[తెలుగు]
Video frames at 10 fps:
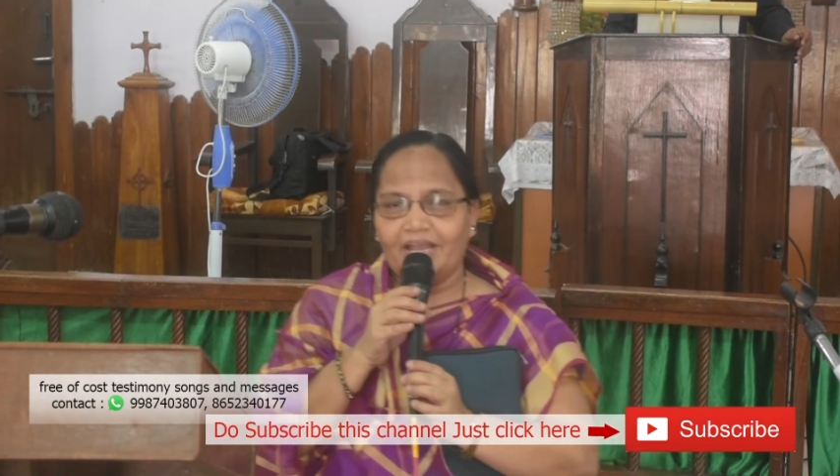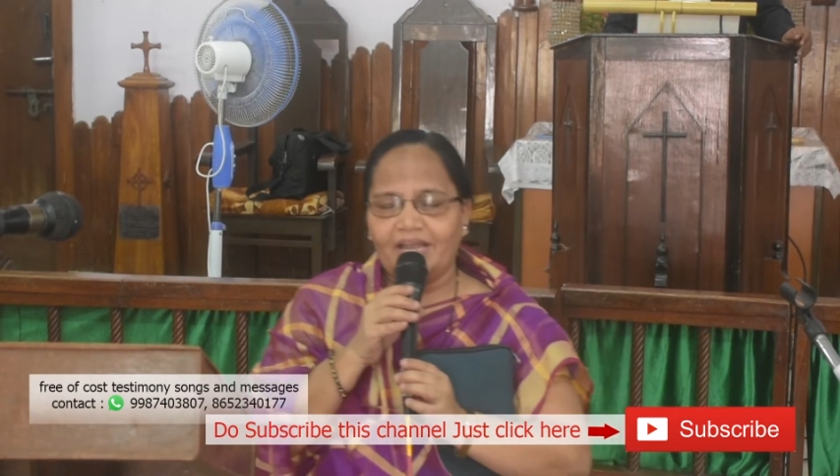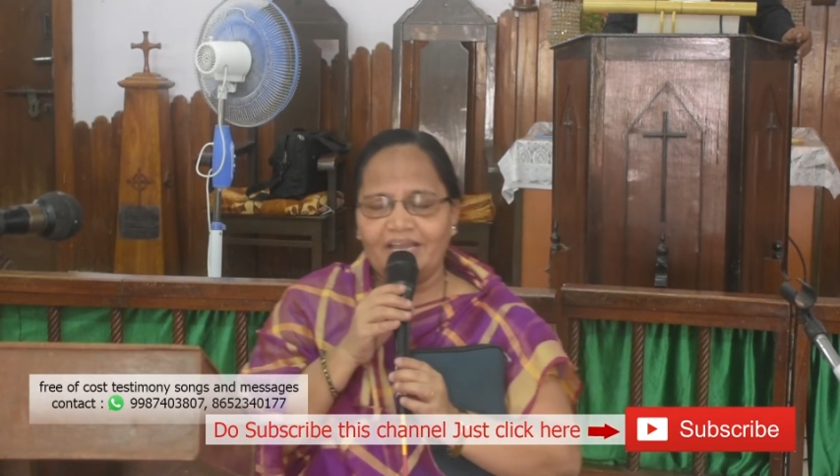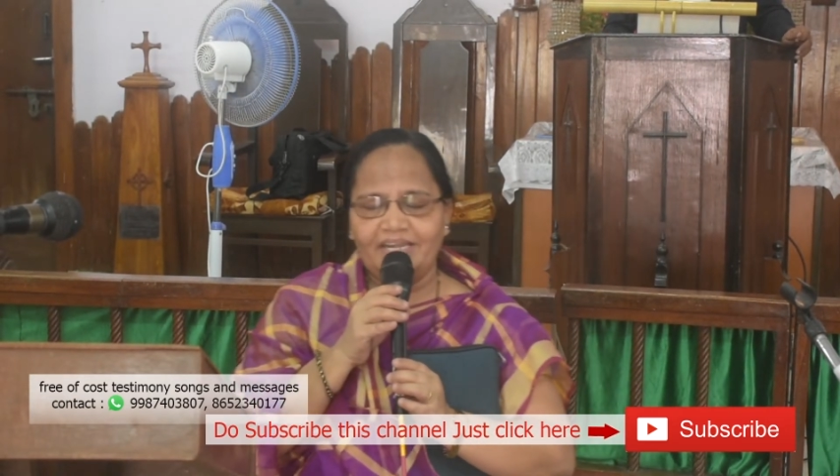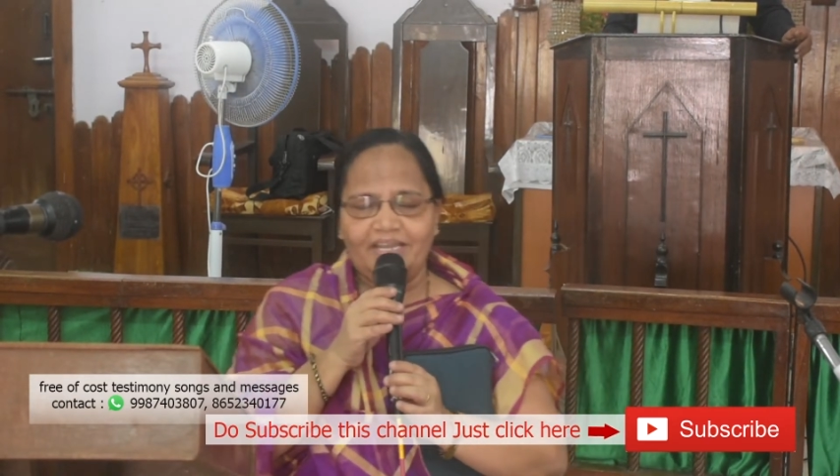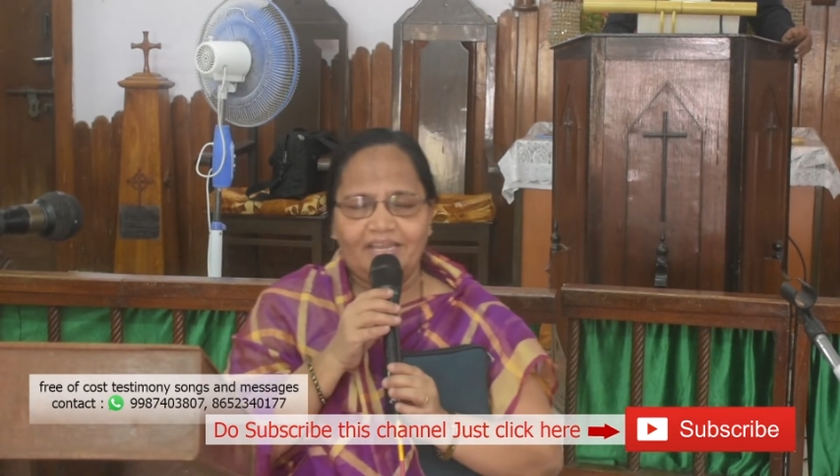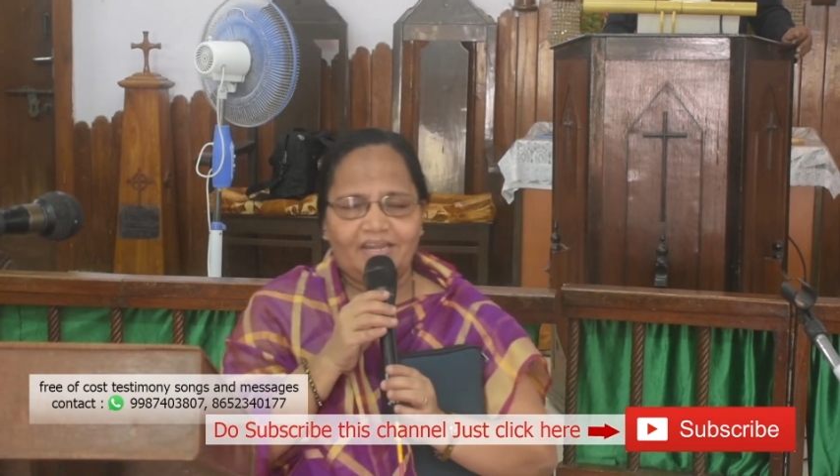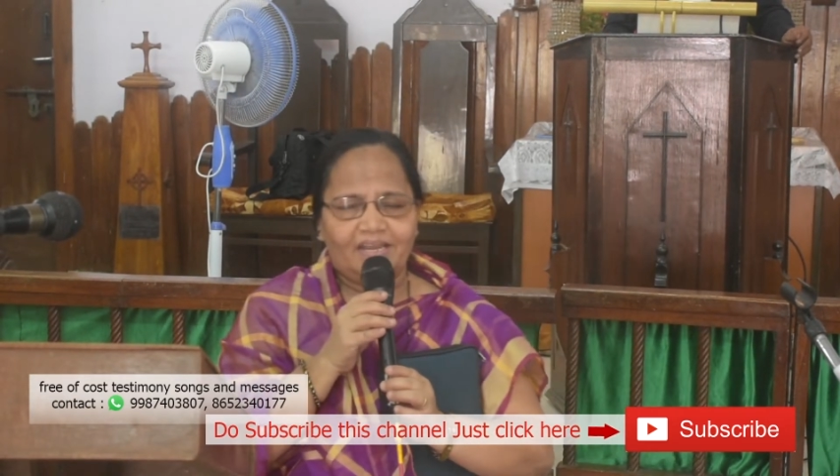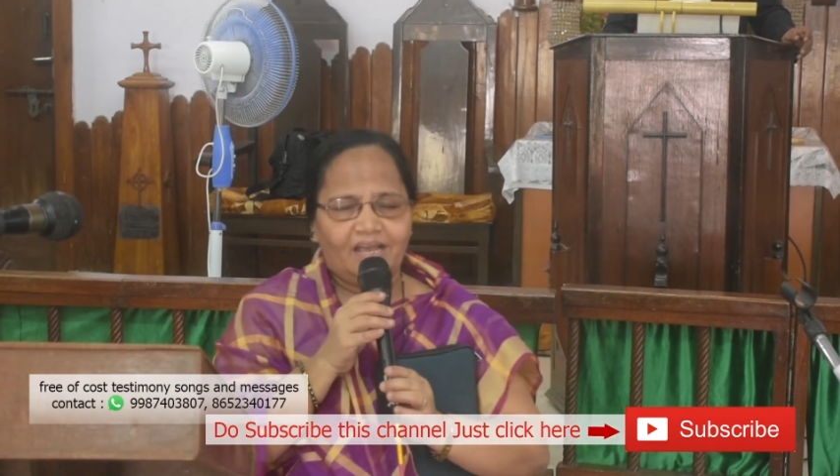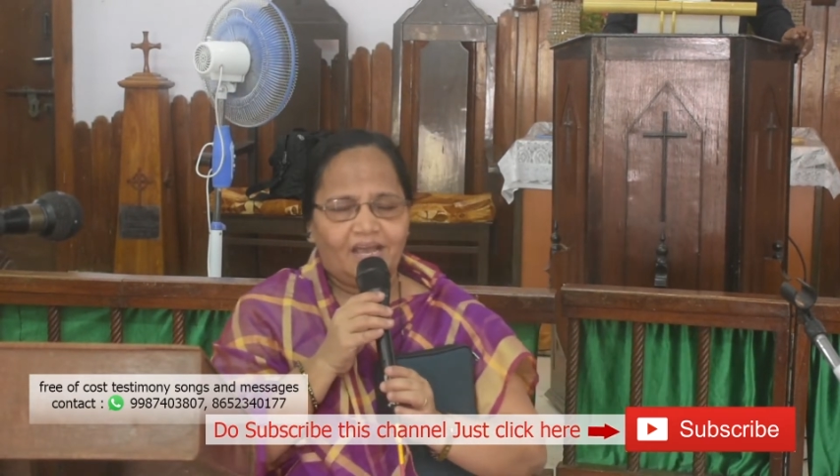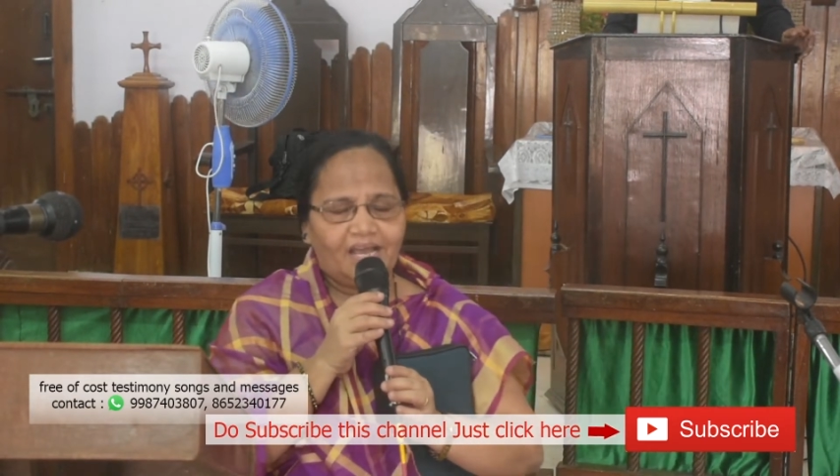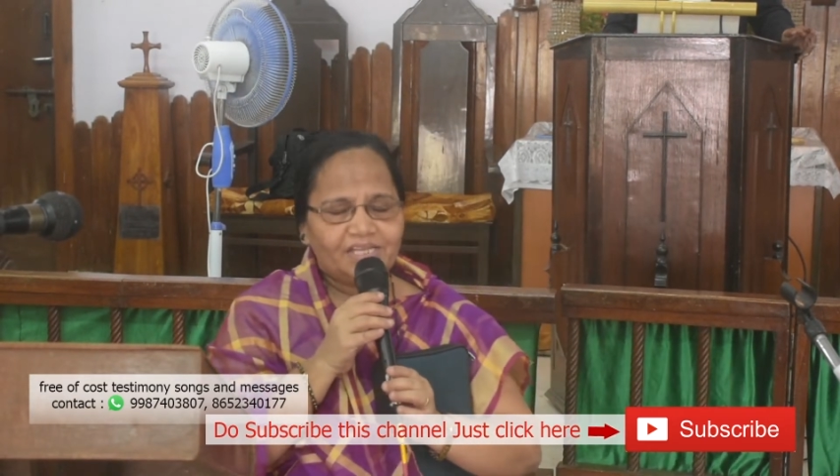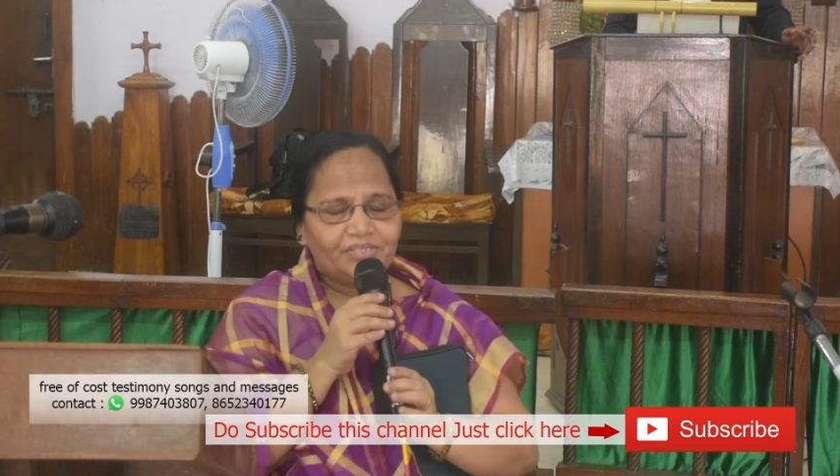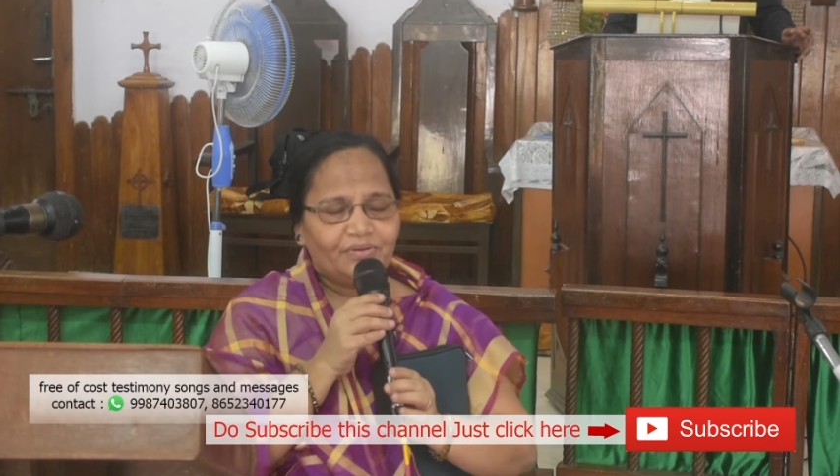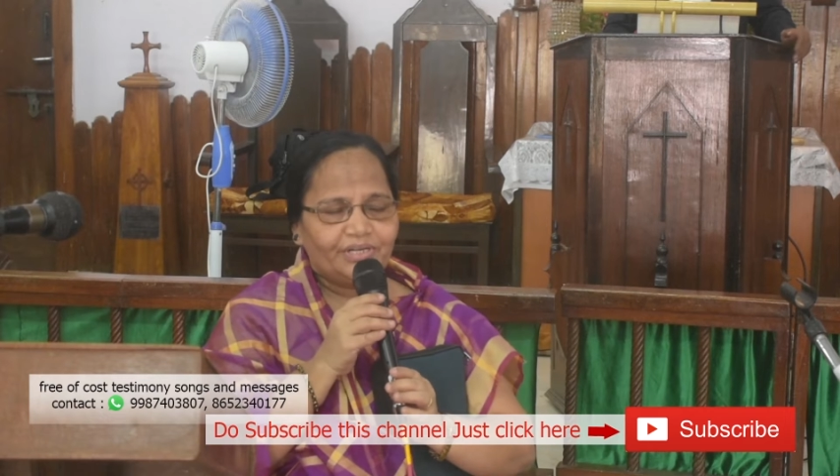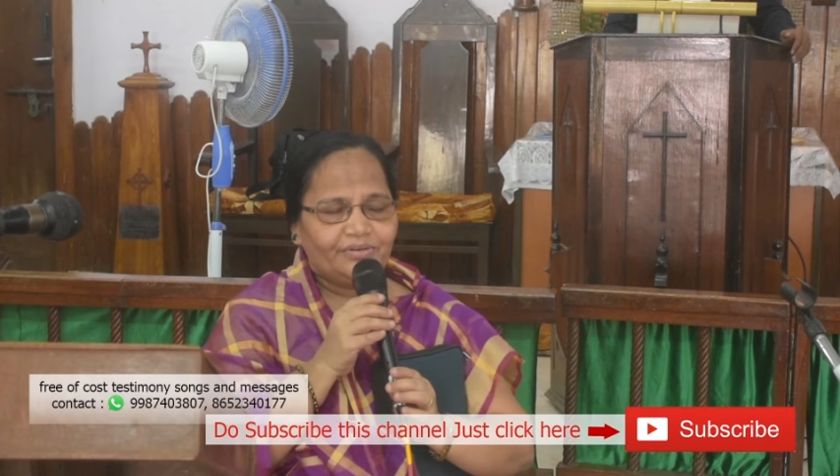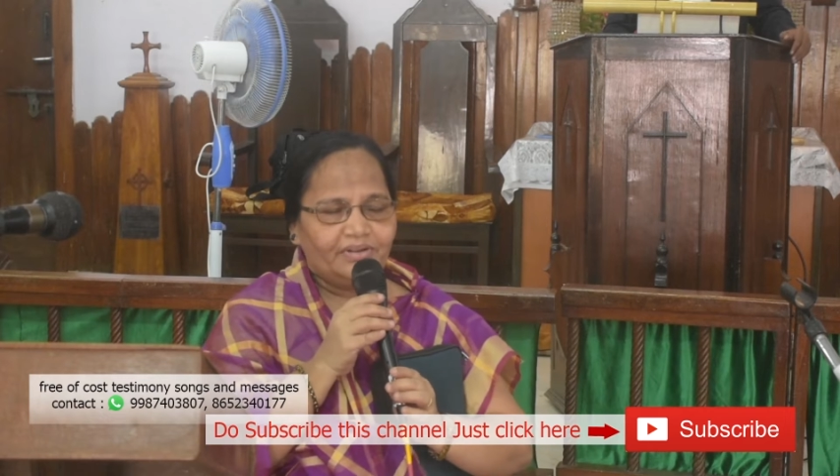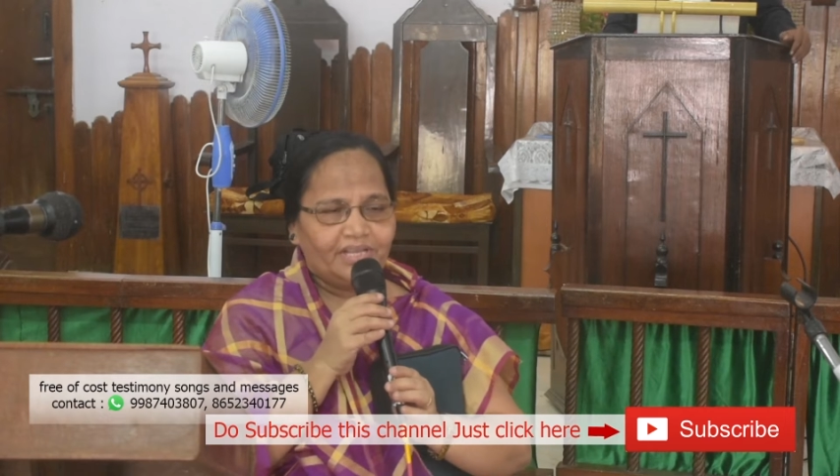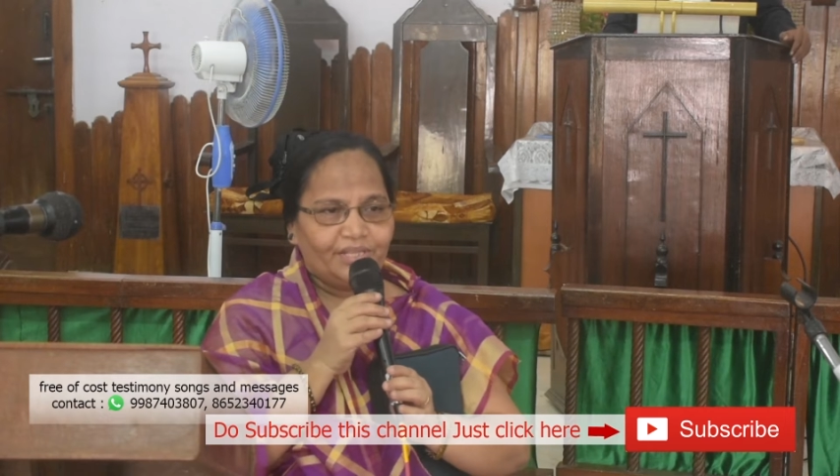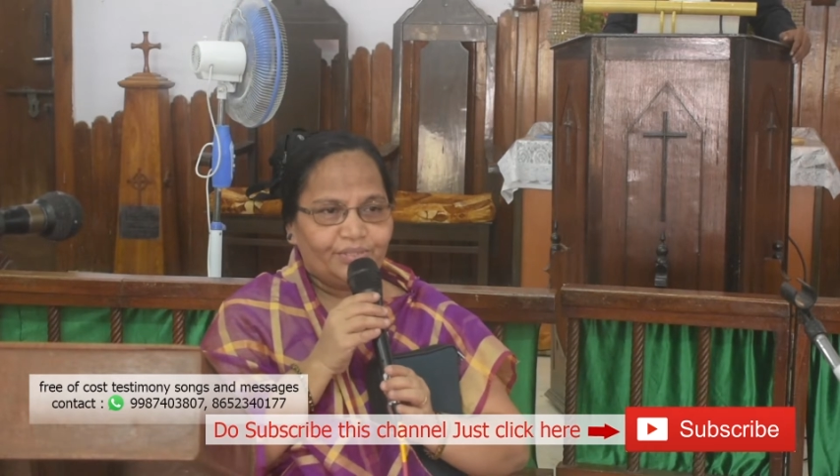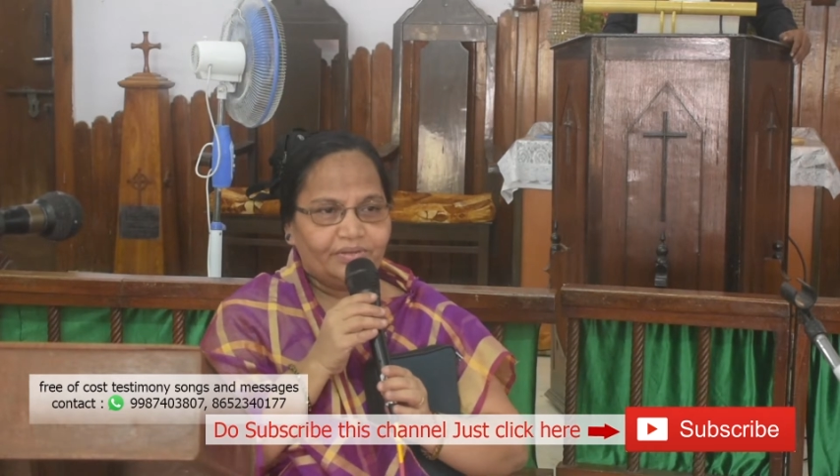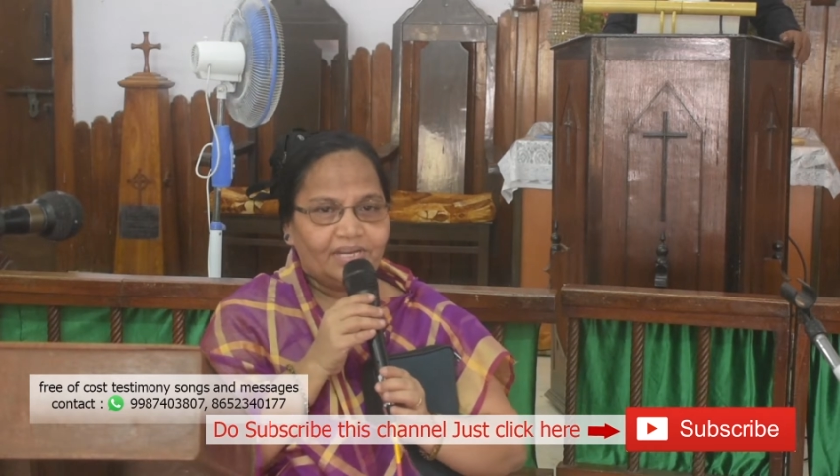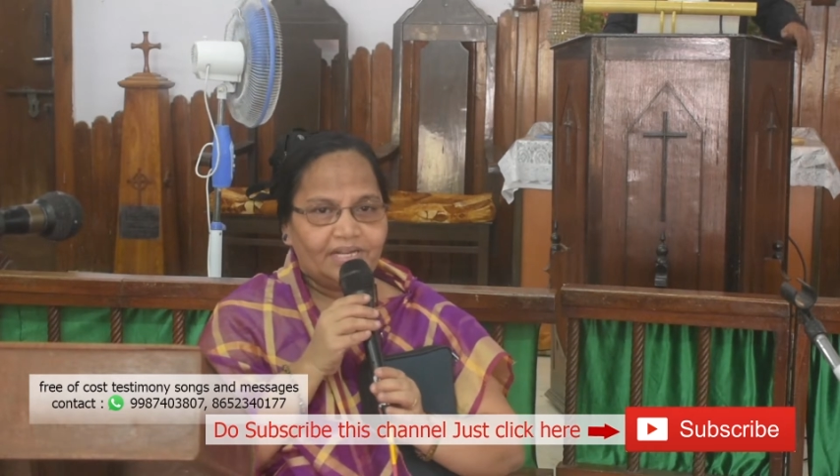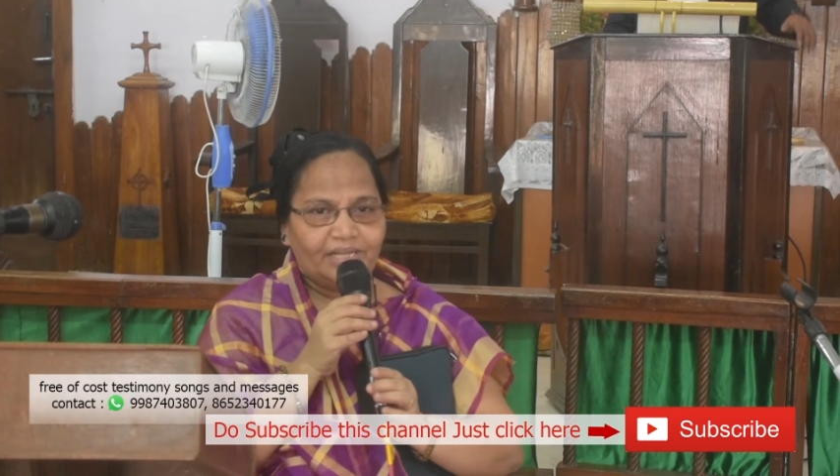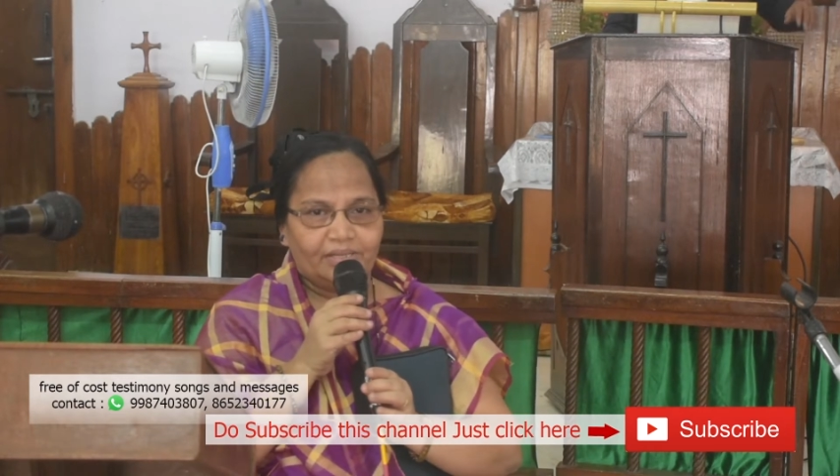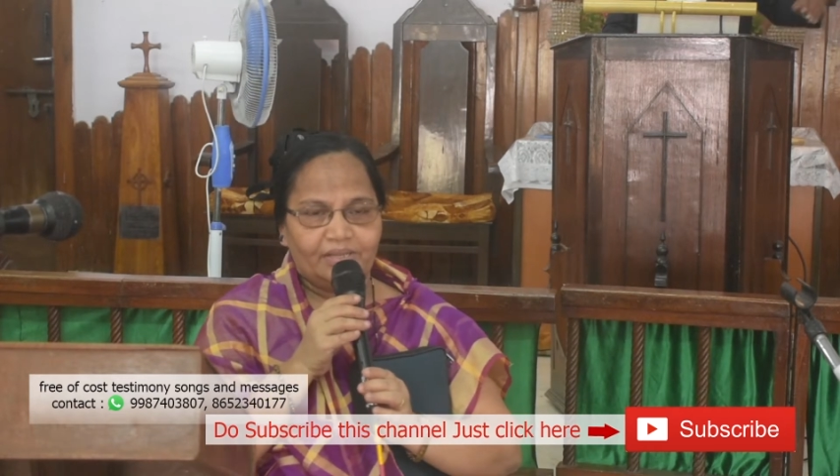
కానీ నా ఆశ ఒకటి ఉండేది ఎందుకంటే